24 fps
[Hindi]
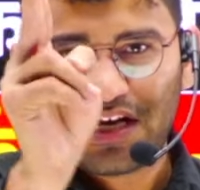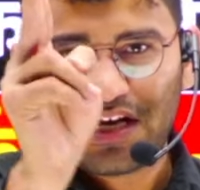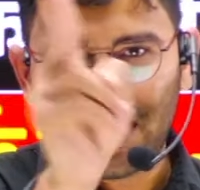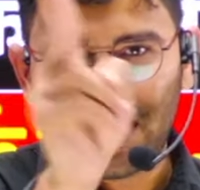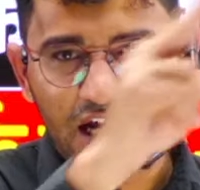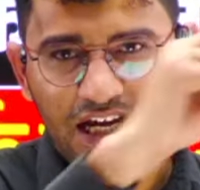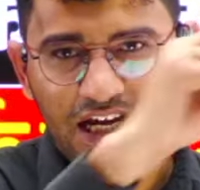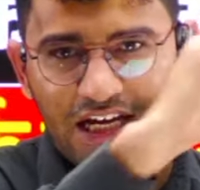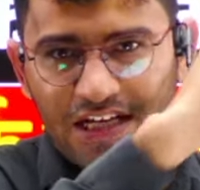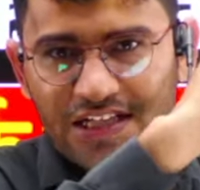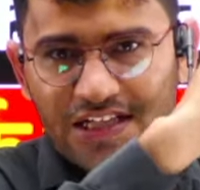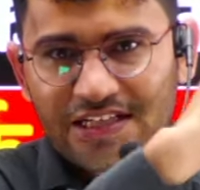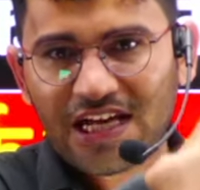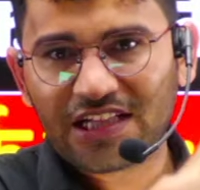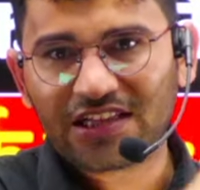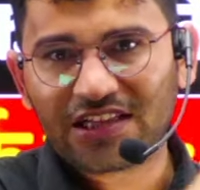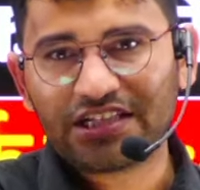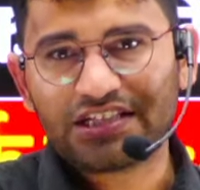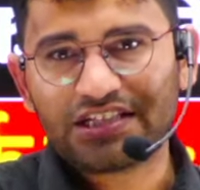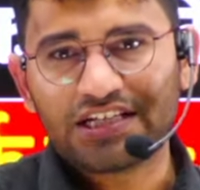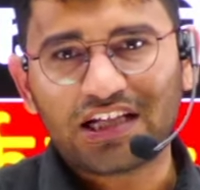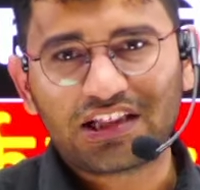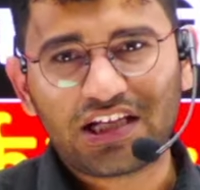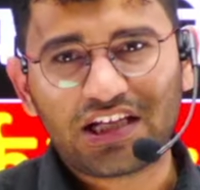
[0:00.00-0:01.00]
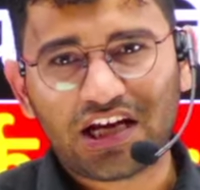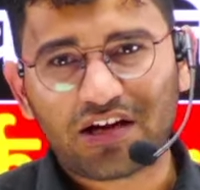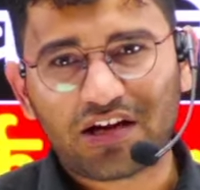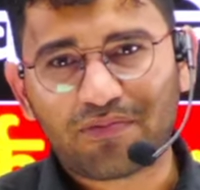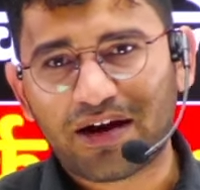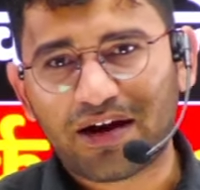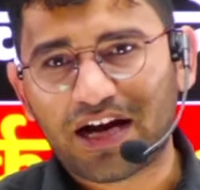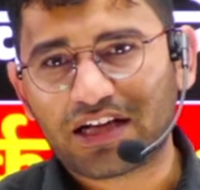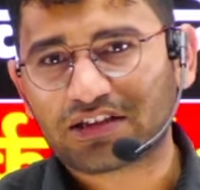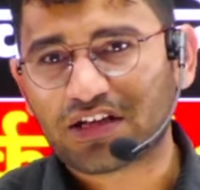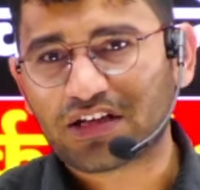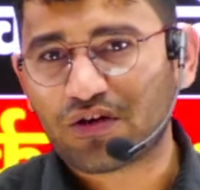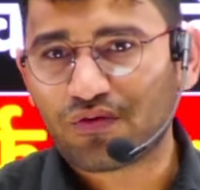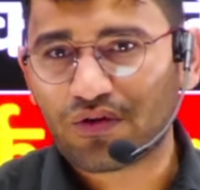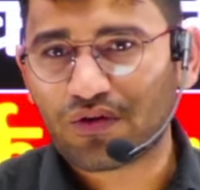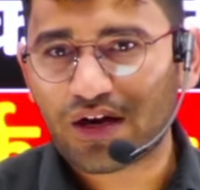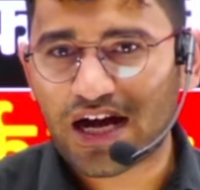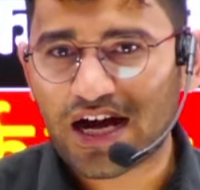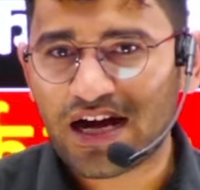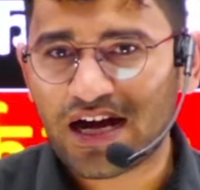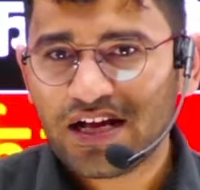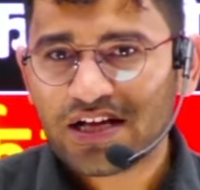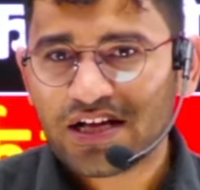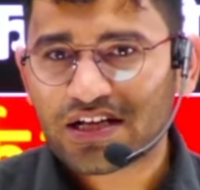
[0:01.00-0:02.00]
लेकिन जाते जाते एक बात
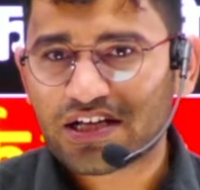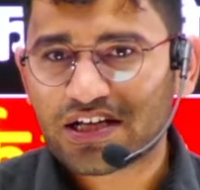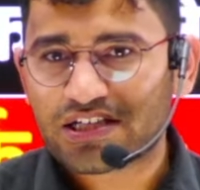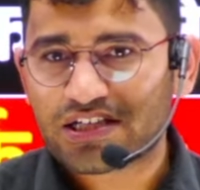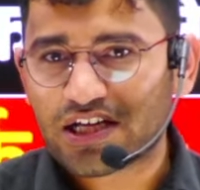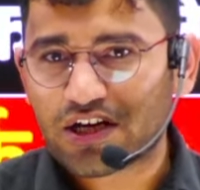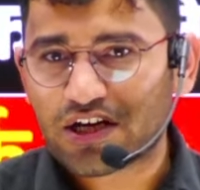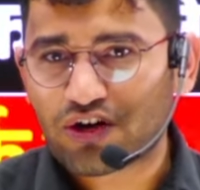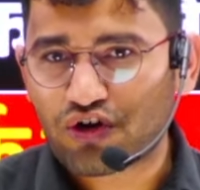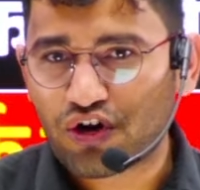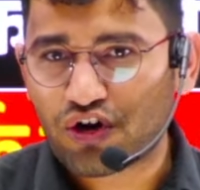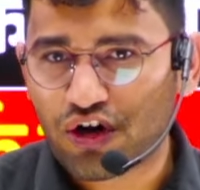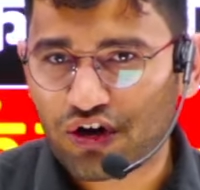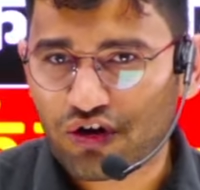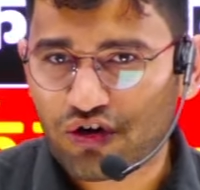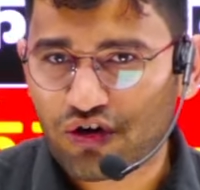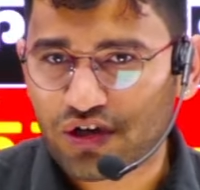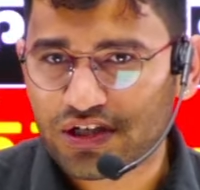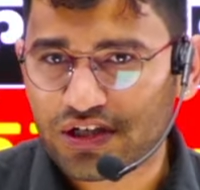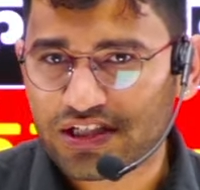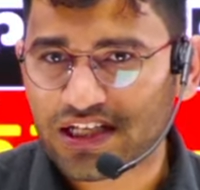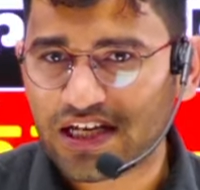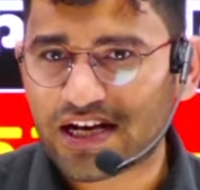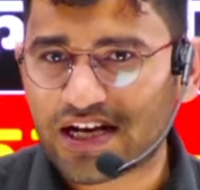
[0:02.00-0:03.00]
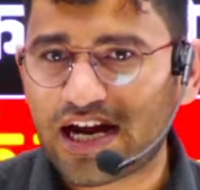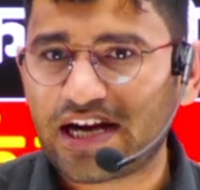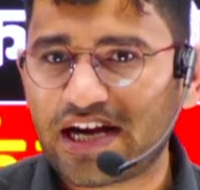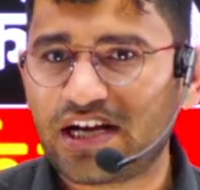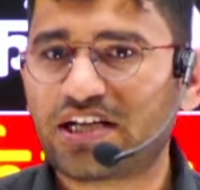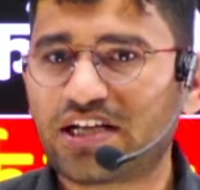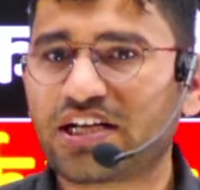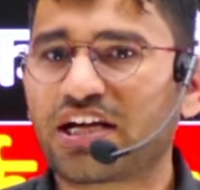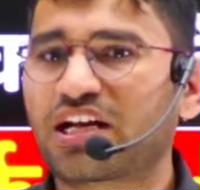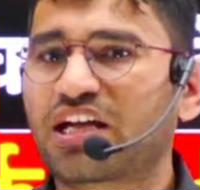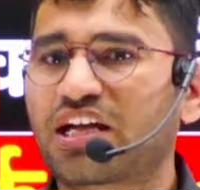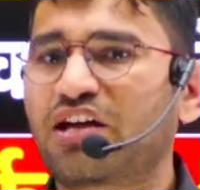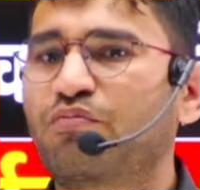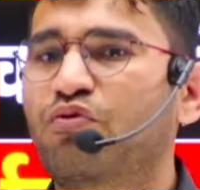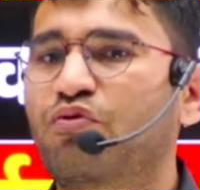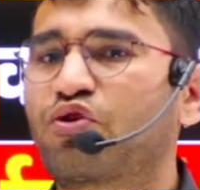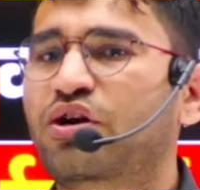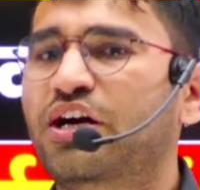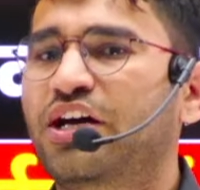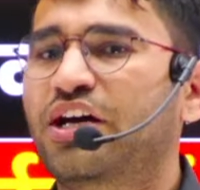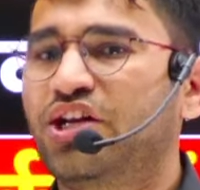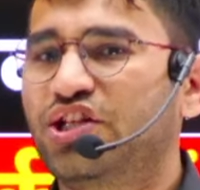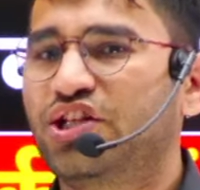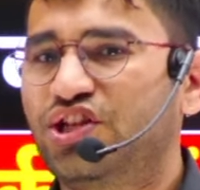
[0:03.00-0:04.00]
कहूंगा कि सर कौन कौन से राइटर मीटर की बुक
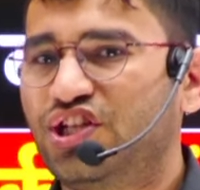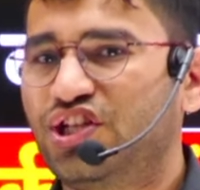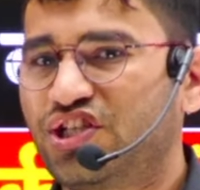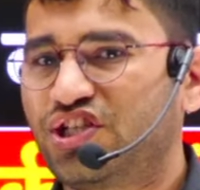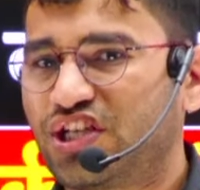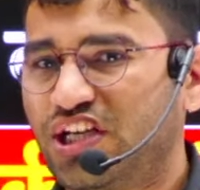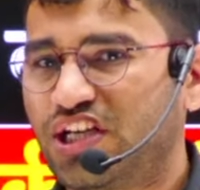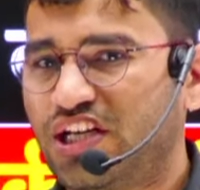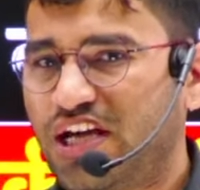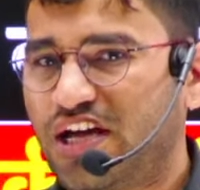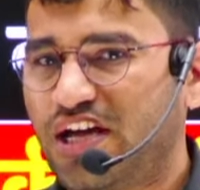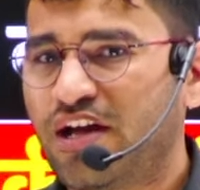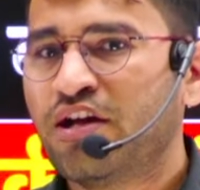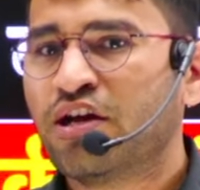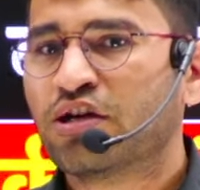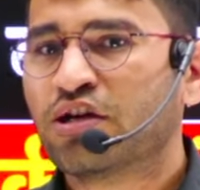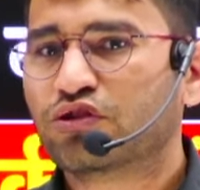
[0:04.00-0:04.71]
खरीदनी चाहिए